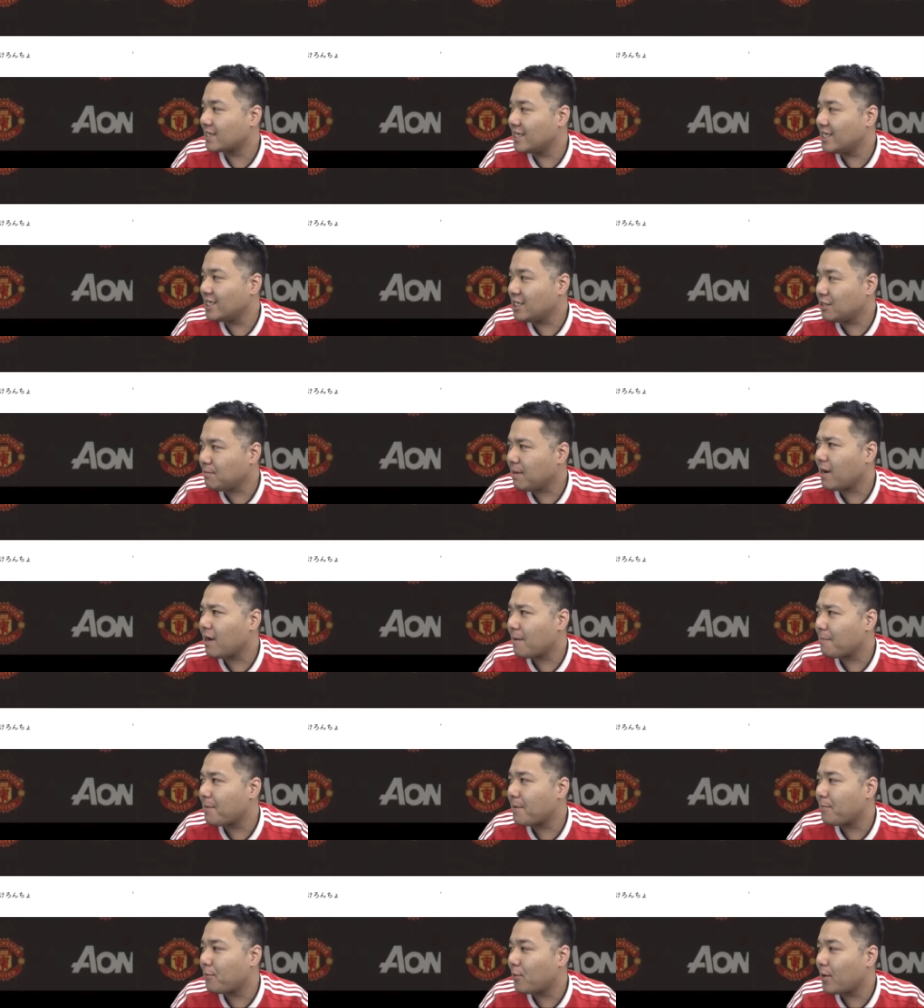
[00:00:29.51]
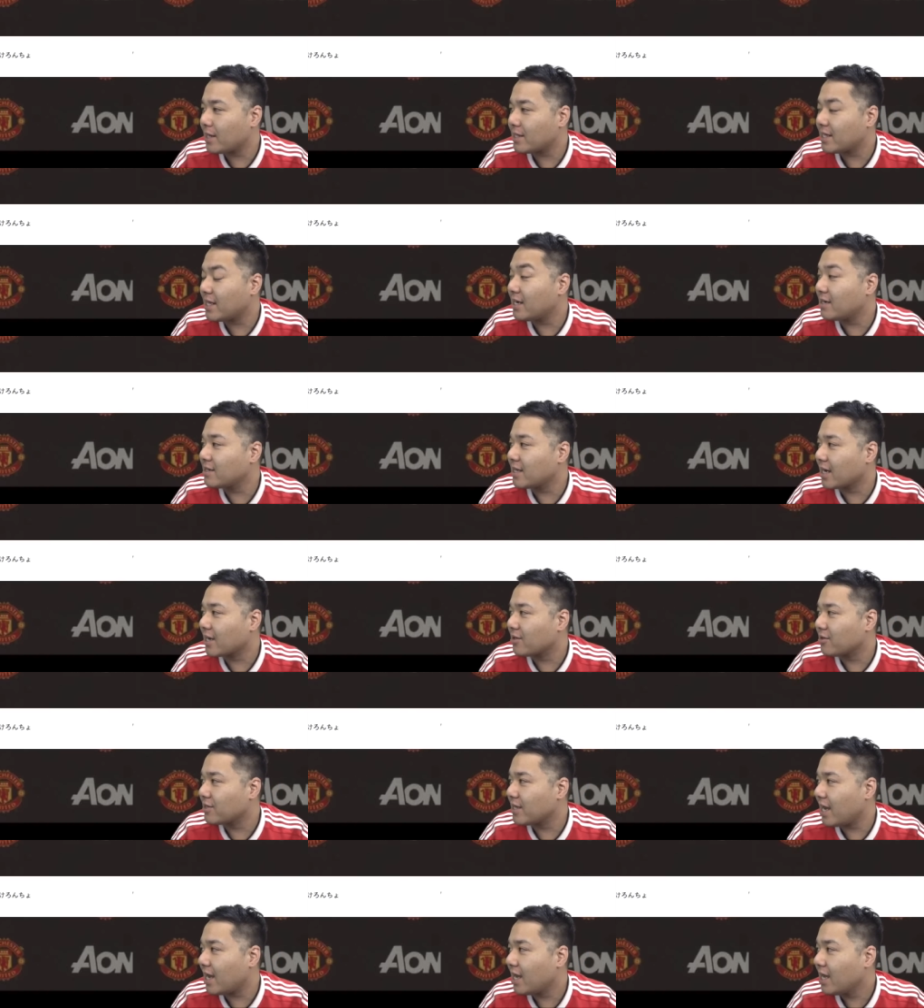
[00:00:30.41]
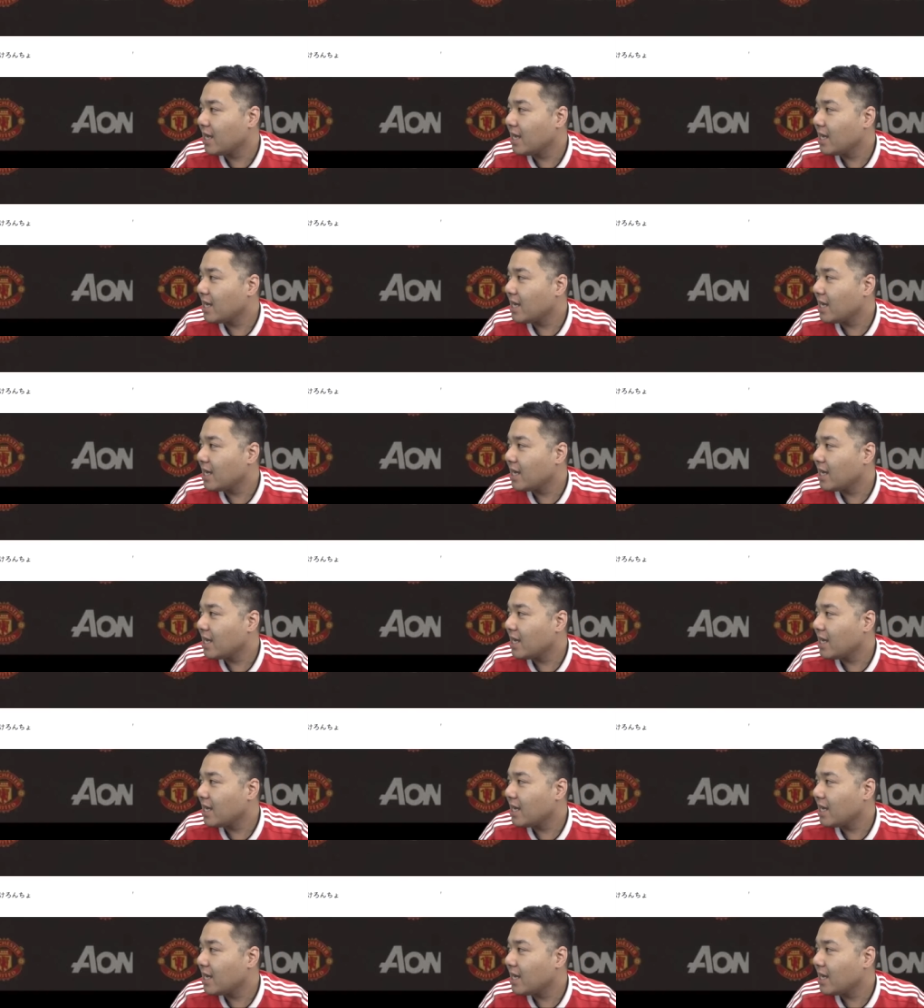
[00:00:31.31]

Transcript: 一番はやっぱボアテングだけどね。